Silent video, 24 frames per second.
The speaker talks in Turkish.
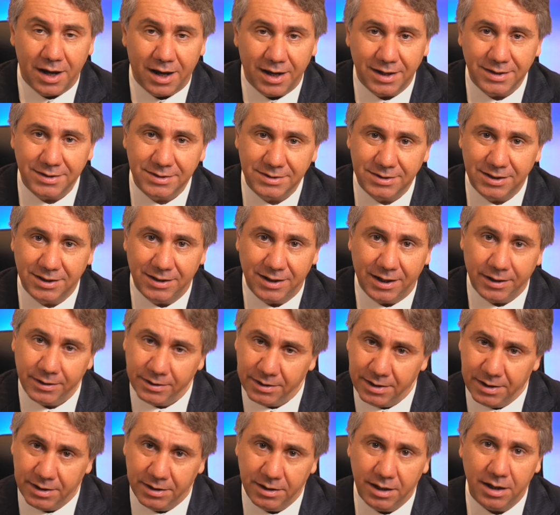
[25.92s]
Hastalar
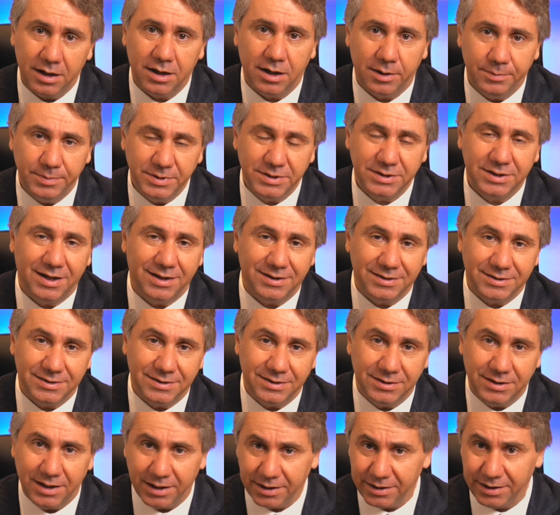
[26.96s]
ne kabız
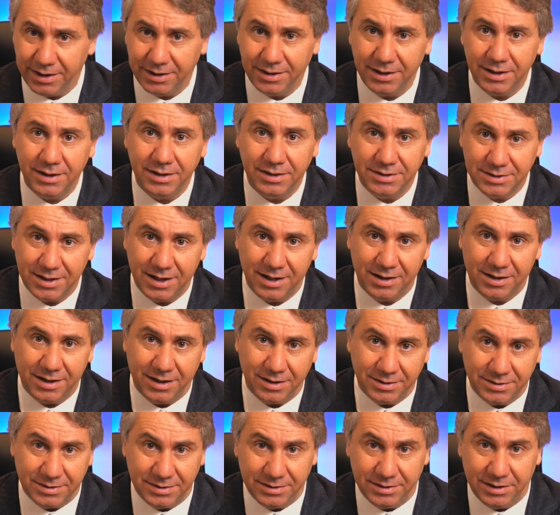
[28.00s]
kalsınlar ne de ishal
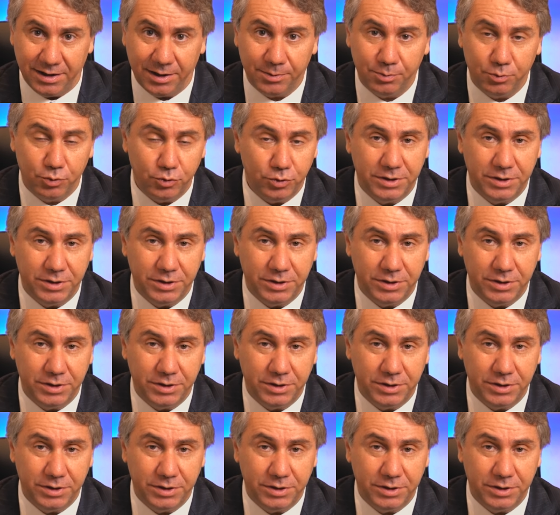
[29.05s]
kalsınlar.